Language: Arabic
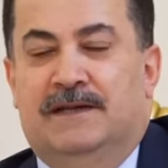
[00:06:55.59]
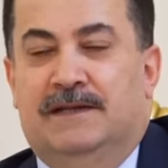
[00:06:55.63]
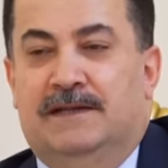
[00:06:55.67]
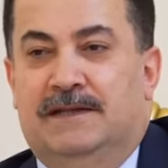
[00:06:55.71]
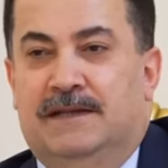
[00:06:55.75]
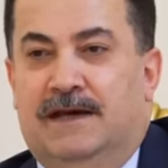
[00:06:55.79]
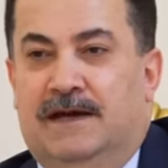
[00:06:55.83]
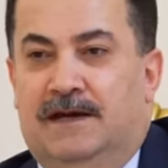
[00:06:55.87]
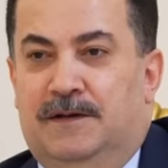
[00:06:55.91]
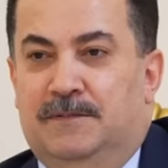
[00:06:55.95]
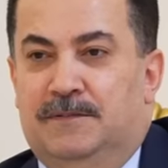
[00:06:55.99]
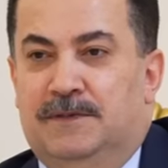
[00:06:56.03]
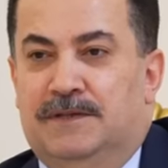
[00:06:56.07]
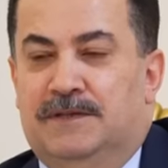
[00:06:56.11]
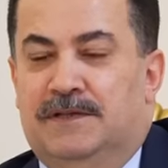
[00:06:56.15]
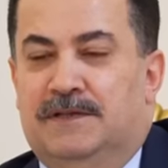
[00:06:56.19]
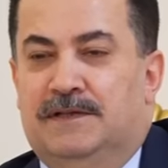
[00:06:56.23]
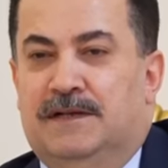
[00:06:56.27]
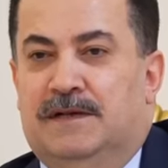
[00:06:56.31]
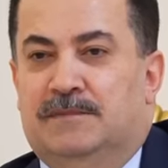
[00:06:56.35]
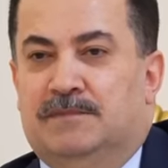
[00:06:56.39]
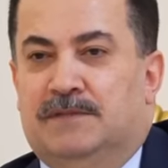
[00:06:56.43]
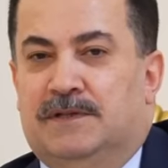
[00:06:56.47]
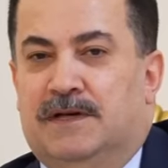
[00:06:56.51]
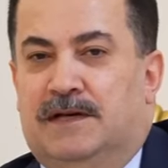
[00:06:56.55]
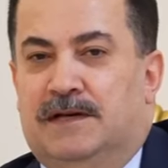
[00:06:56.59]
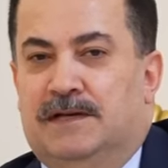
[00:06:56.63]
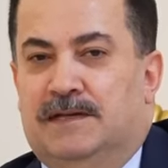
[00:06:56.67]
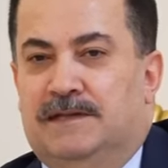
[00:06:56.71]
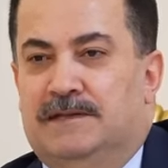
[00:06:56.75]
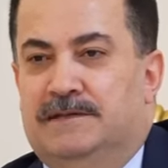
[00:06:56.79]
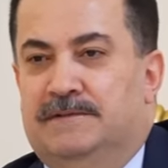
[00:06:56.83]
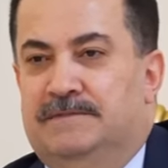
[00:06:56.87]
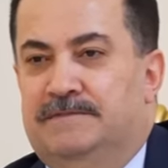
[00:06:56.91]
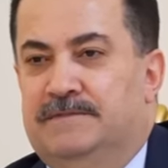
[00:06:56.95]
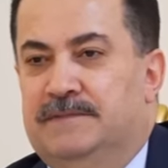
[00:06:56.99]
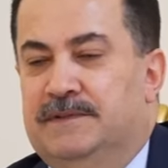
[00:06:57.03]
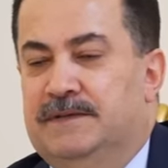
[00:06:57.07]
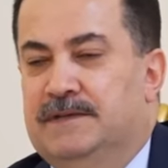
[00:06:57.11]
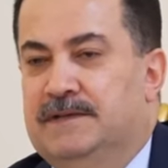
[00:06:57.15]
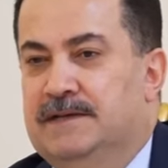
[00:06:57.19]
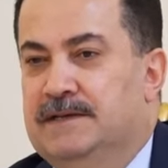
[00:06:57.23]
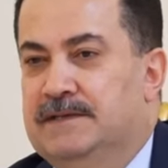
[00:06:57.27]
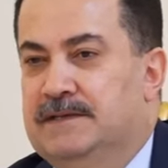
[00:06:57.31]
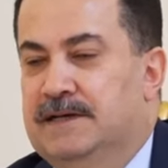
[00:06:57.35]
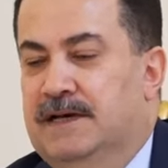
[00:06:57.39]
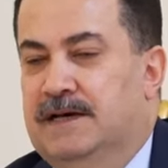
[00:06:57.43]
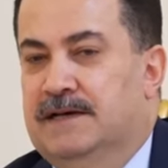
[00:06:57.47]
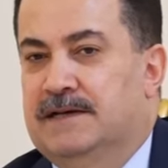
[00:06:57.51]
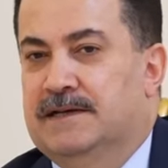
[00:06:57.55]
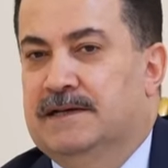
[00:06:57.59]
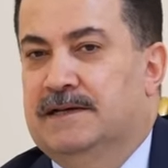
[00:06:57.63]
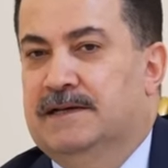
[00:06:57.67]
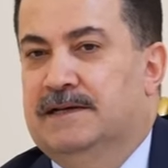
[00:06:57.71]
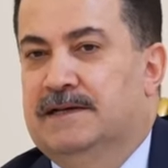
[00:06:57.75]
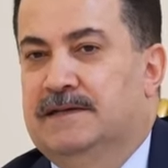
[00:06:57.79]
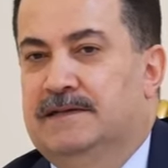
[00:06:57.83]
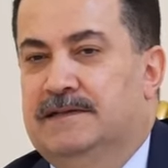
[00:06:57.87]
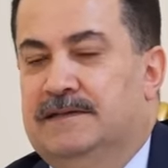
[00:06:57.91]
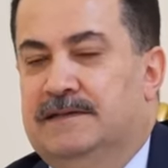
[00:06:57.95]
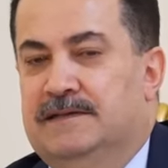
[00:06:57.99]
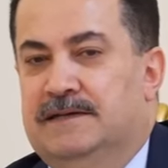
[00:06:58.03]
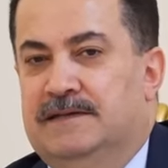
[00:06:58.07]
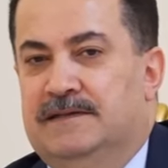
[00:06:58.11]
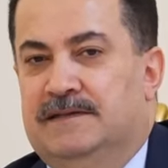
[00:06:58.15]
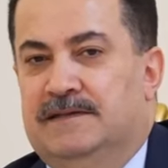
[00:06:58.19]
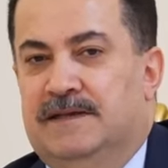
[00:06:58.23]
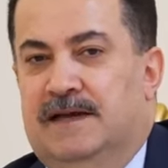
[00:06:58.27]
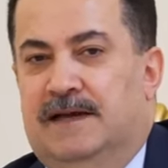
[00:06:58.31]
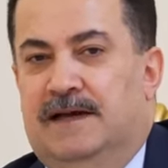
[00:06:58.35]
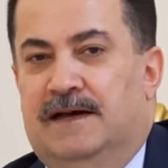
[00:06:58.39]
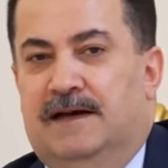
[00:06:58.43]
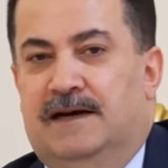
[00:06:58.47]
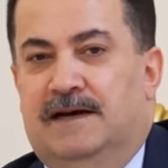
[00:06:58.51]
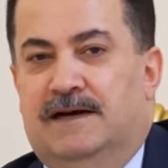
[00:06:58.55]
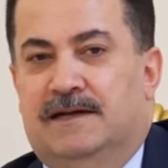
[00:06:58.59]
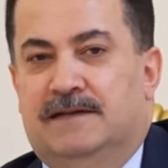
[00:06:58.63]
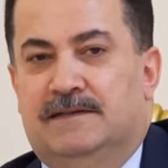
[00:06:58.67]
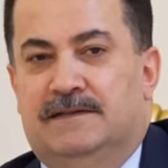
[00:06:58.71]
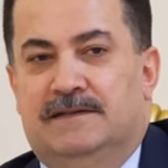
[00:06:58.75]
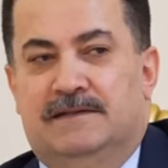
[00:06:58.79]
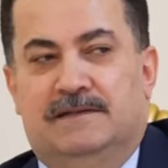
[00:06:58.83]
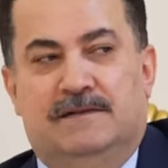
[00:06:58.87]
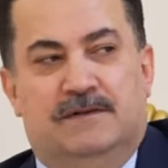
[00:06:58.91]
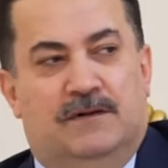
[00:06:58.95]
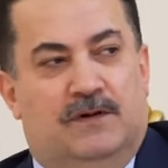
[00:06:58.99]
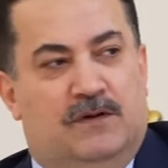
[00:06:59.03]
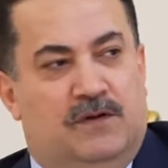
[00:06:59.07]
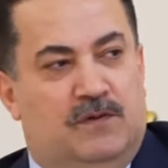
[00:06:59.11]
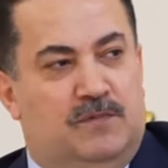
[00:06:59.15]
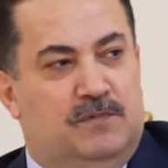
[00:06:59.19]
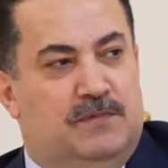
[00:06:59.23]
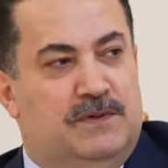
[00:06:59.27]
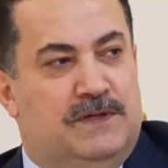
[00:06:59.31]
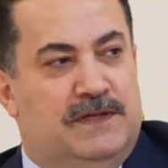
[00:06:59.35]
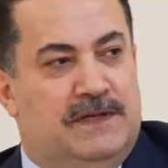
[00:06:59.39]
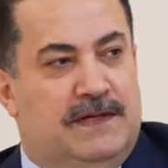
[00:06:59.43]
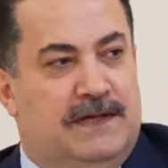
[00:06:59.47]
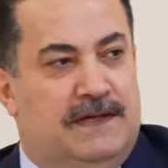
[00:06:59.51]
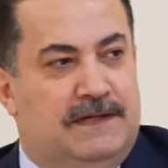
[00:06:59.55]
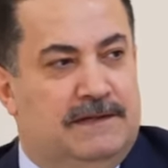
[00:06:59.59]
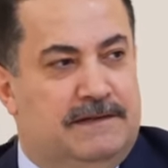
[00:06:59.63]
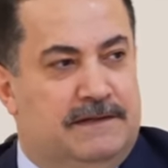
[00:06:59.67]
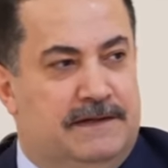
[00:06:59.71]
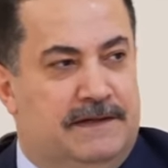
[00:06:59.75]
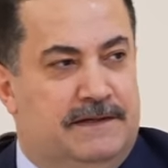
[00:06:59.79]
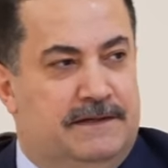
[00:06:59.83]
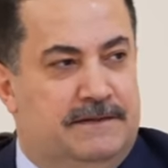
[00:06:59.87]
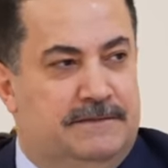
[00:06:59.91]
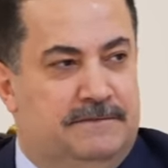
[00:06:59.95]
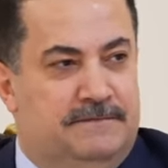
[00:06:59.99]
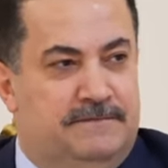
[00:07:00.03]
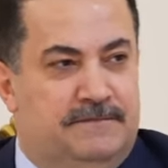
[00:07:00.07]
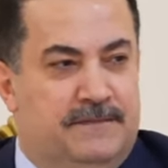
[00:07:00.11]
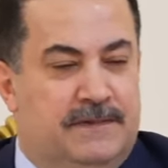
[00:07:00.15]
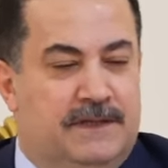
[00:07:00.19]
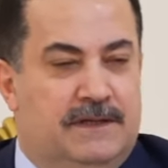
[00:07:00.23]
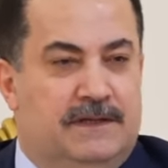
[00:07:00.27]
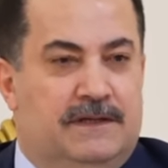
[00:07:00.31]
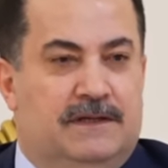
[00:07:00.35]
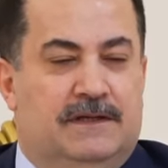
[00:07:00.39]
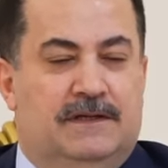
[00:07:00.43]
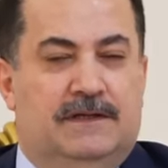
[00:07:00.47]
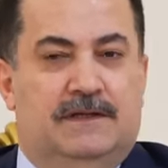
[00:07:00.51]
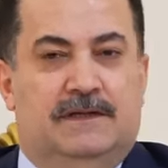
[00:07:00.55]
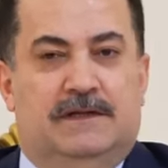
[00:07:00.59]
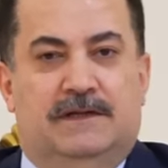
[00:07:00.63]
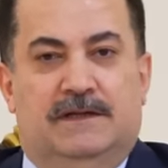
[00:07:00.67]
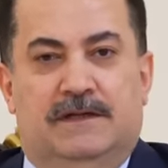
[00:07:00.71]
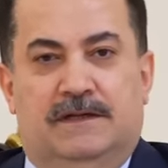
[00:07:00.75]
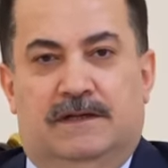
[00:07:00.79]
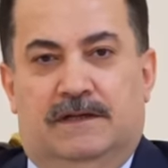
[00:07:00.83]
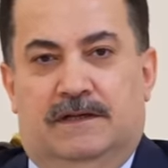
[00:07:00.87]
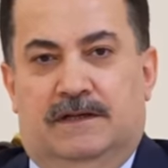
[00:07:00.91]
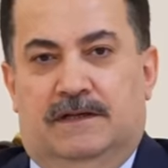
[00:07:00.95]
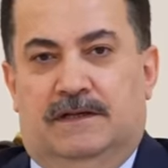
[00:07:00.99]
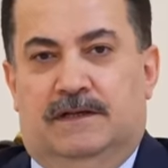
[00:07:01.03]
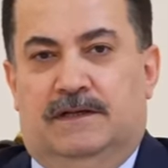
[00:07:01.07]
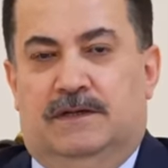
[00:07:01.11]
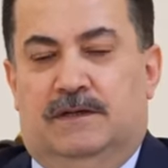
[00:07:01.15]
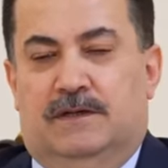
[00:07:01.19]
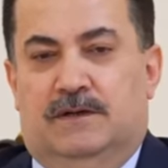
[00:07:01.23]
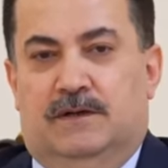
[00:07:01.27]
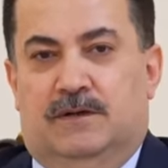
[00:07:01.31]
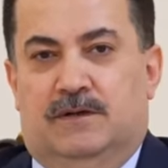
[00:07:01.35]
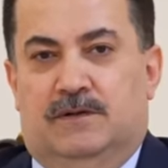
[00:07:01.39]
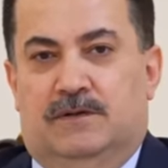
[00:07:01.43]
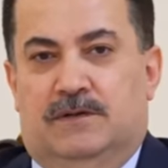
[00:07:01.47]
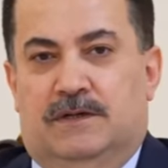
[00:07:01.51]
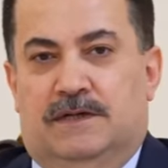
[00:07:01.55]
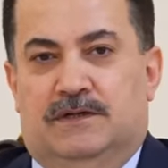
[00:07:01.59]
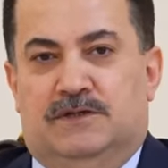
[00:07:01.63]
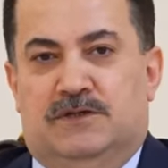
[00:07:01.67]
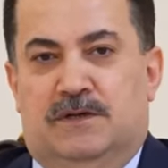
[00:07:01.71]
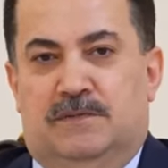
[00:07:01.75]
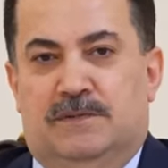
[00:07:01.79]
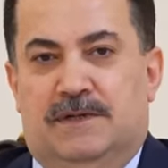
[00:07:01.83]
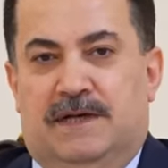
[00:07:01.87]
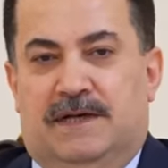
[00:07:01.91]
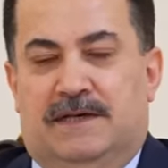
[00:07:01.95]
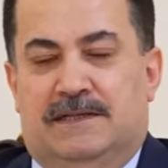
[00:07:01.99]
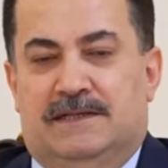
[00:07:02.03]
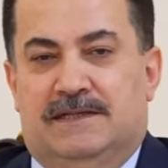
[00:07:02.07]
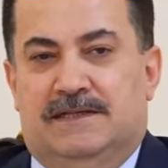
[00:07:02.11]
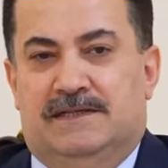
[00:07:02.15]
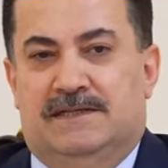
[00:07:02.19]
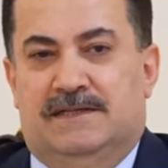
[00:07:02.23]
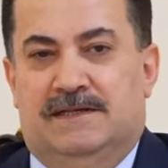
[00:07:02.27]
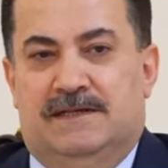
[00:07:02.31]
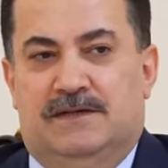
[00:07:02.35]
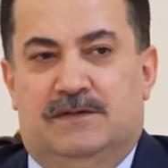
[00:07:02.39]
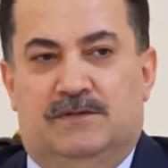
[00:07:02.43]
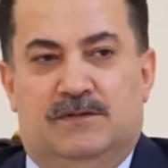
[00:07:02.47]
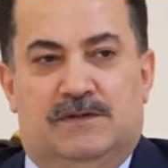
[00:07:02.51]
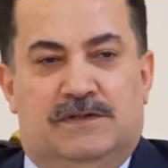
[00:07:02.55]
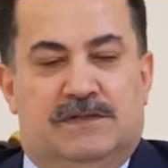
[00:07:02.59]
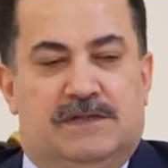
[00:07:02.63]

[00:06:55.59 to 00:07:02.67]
اللاعبين الأبطال الإدارة الاتحاد الأولمبية أيضا الأخوة جميعا السيد